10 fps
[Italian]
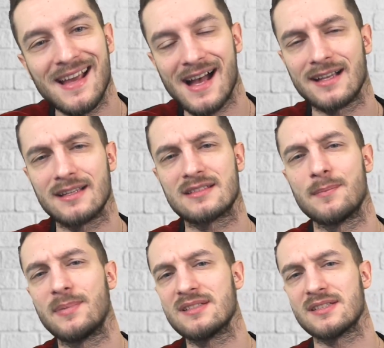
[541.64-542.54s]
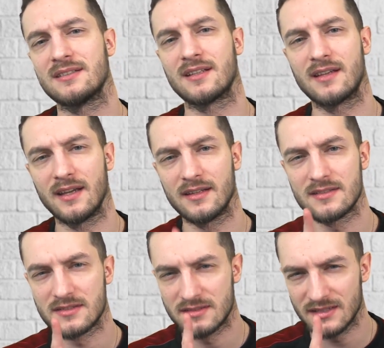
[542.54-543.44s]
e anche se pensate che
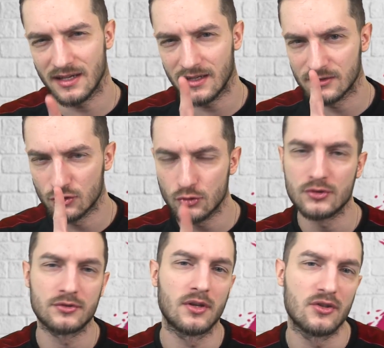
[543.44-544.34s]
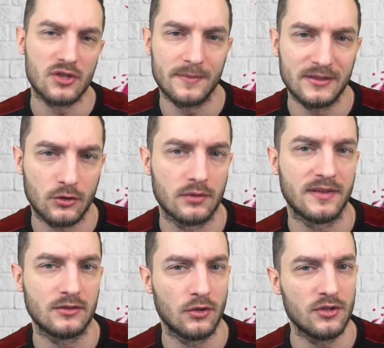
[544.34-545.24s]
sia giusto il ragionamento che ho
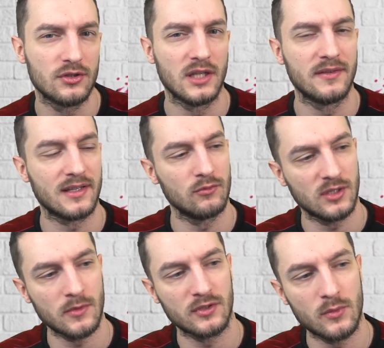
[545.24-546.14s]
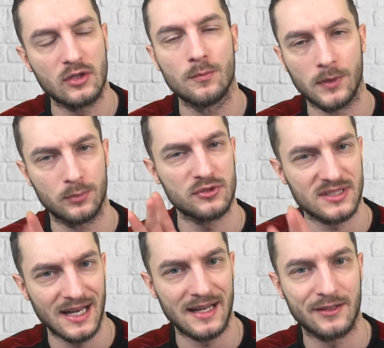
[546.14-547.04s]
fatto io di avere un Team of the Week un po' più
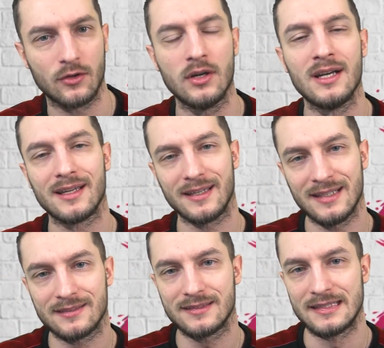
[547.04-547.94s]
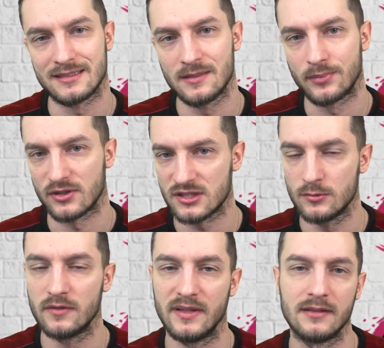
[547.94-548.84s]
scarico in attesa del
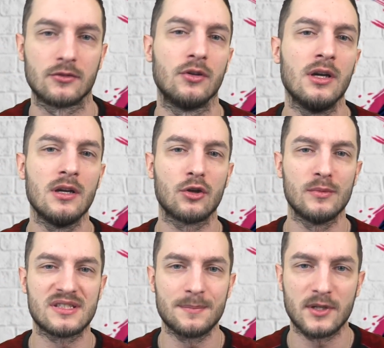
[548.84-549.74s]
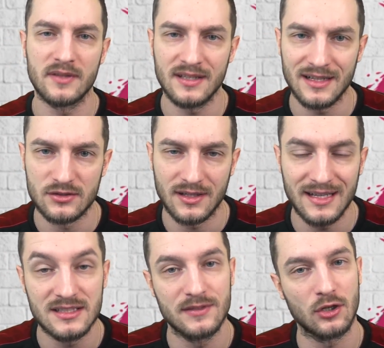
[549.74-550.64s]
prossimo evento. Come sempre vi ringrazio
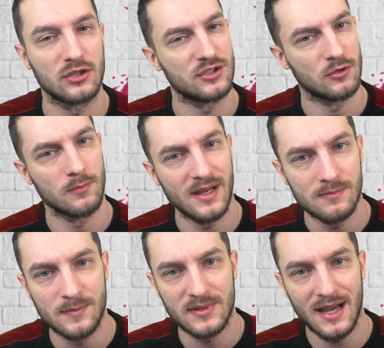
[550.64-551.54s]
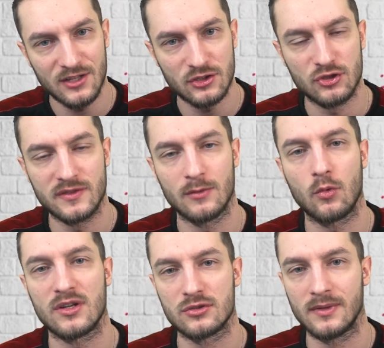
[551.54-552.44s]
ragazzi, vi ricordo di lasciare un bel mi piace, ci vediamo
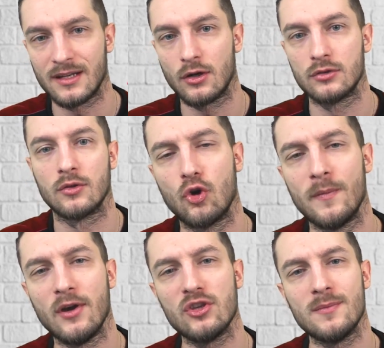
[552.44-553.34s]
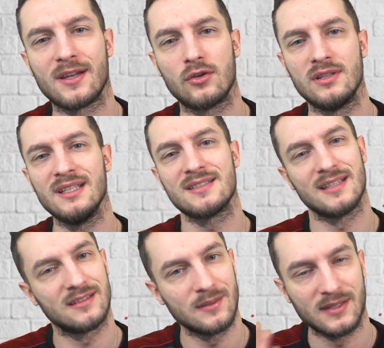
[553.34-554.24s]
qua su Me la godo come ogni mercoledì
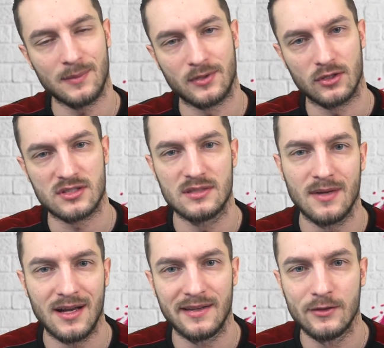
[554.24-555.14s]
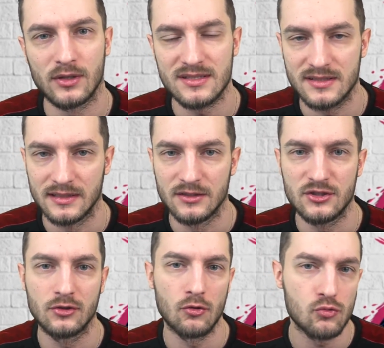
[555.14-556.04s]
settimana prossima alle ore
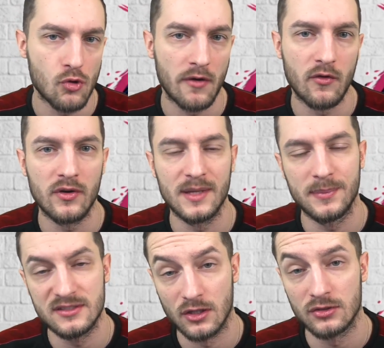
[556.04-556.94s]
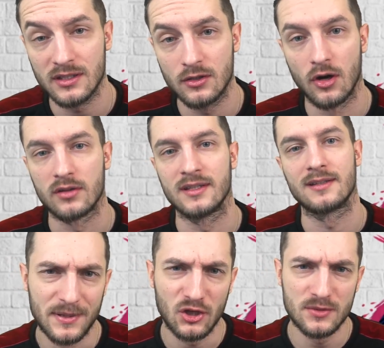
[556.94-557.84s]
16 con un nuovo episodio del Corner.
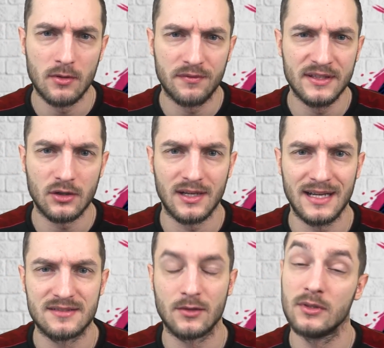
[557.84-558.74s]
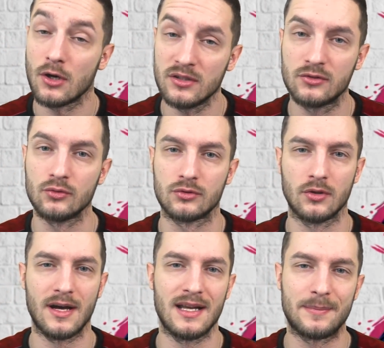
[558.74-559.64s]
Per oggi abbiamo finito ragazzi, qui da non è
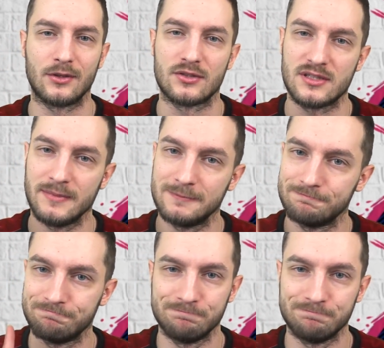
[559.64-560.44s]
tutto, alla prossima.